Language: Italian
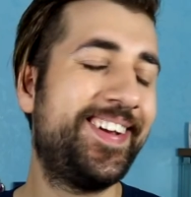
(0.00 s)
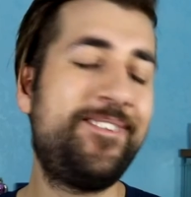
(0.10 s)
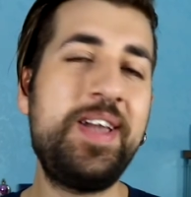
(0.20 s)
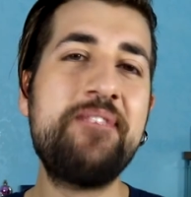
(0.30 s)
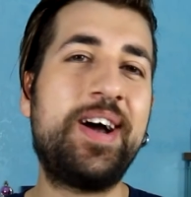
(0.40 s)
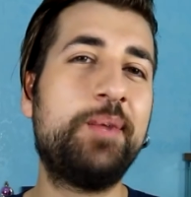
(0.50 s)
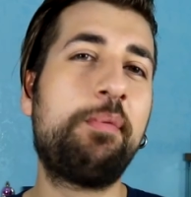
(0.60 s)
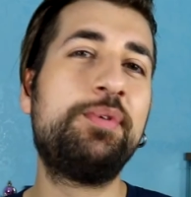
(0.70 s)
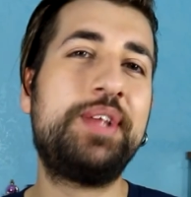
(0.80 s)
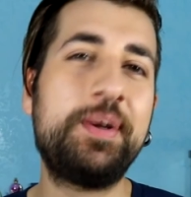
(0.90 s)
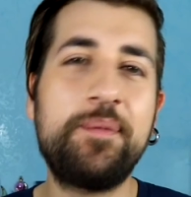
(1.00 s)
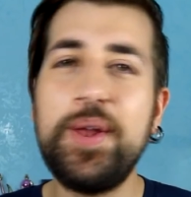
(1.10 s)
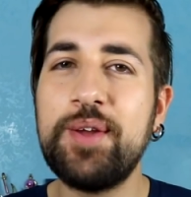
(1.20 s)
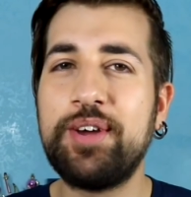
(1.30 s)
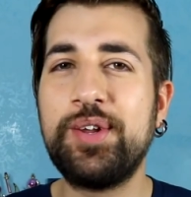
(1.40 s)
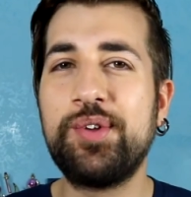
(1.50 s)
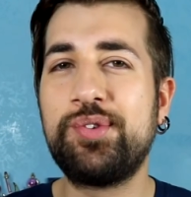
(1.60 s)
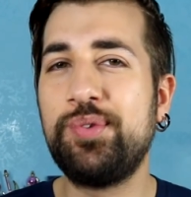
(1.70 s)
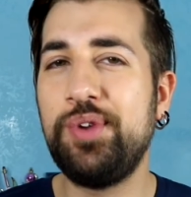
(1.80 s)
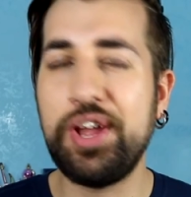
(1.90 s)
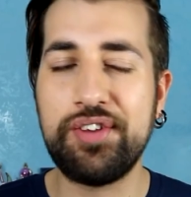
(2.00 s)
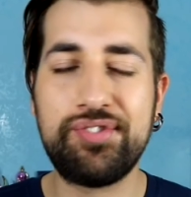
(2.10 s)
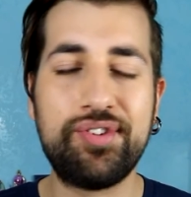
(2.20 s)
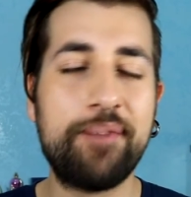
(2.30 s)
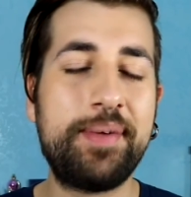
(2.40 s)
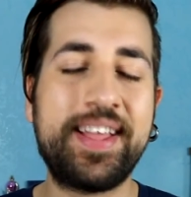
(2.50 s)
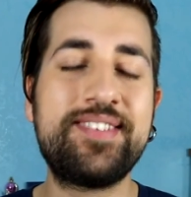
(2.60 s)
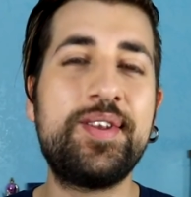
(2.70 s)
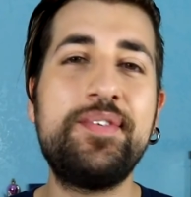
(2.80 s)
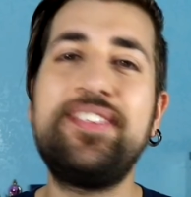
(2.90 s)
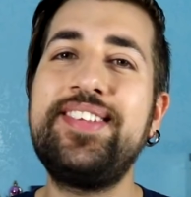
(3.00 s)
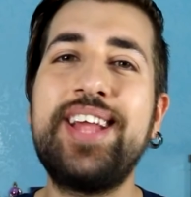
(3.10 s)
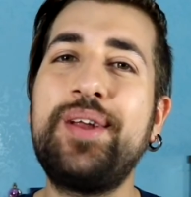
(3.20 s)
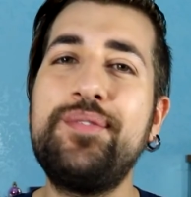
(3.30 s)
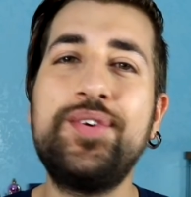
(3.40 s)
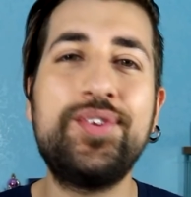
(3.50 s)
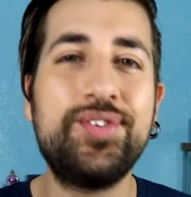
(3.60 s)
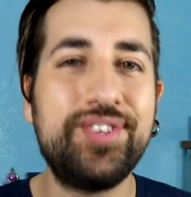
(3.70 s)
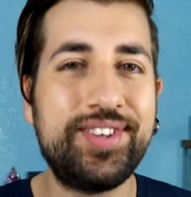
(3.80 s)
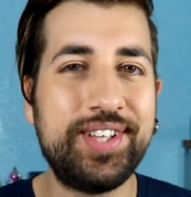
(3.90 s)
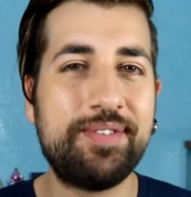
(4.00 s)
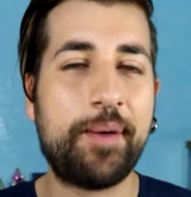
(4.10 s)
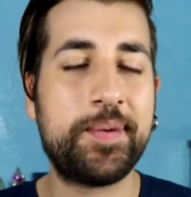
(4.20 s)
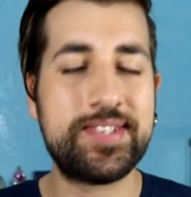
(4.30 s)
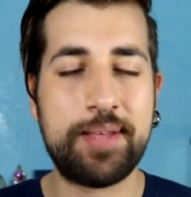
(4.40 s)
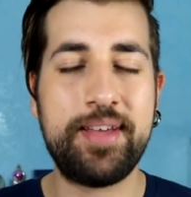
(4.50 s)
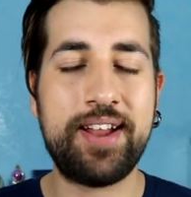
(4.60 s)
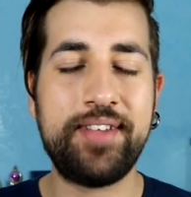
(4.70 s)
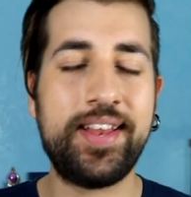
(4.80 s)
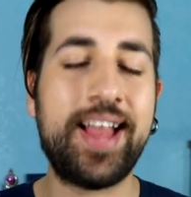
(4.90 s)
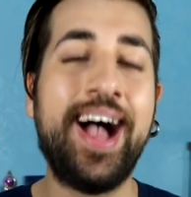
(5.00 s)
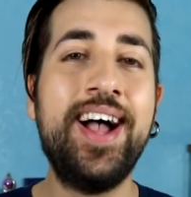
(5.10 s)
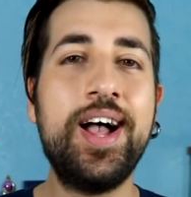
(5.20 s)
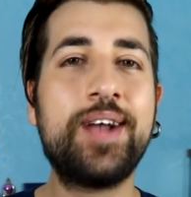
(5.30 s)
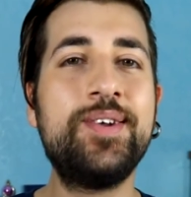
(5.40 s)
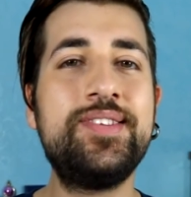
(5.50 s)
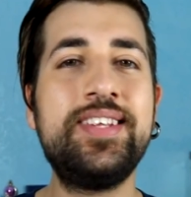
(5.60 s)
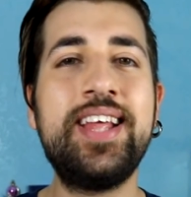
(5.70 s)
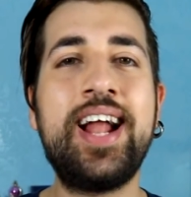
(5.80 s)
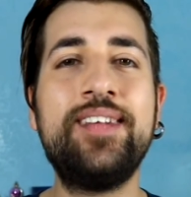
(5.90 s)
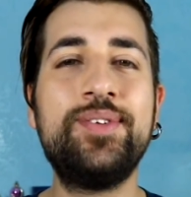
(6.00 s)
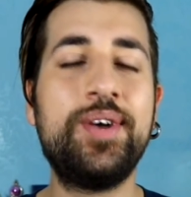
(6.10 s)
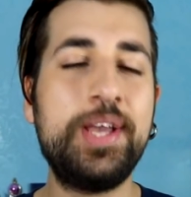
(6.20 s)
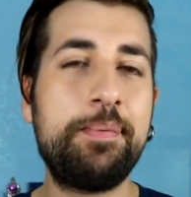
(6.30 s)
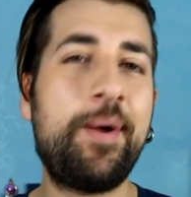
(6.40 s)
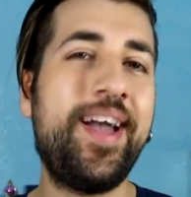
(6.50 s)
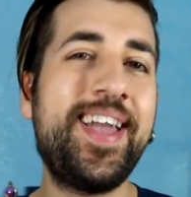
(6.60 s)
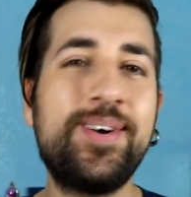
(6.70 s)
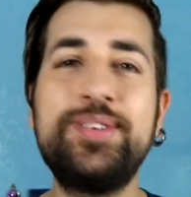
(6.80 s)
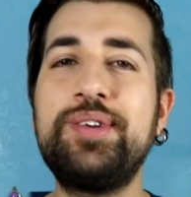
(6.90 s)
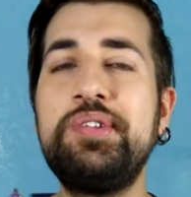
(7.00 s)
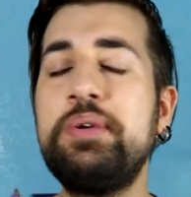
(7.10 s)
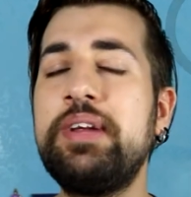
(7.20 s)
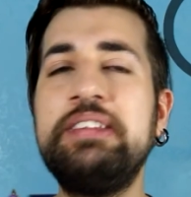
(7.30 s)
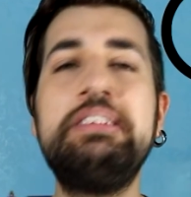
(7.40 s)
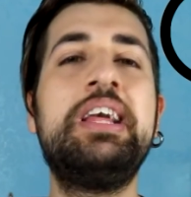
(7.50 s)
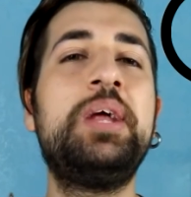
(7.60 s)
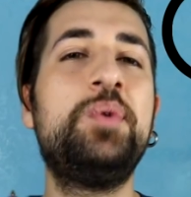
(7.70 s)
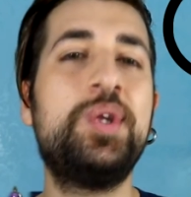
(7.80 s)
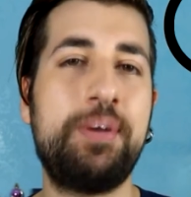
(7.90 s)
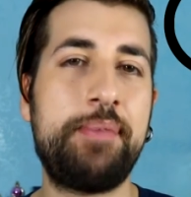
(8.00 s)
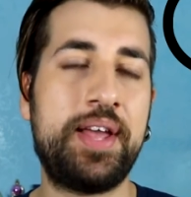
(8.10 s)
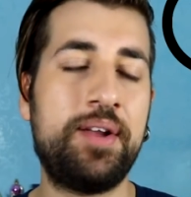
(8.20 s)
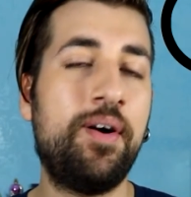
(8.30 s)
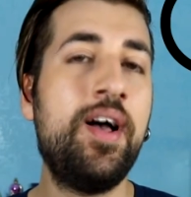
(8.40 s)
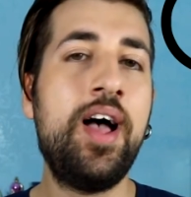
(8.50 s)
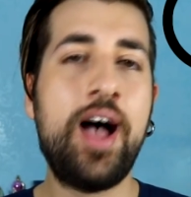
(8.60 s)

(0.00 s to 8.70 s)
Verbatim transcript: Qui vado proprio tranquillo, vado sul liscio, perché se dovessi dare un voto oggettivo a questa meraviglia, considerando i pro e i contro, sicuramente darei un 9 pieno.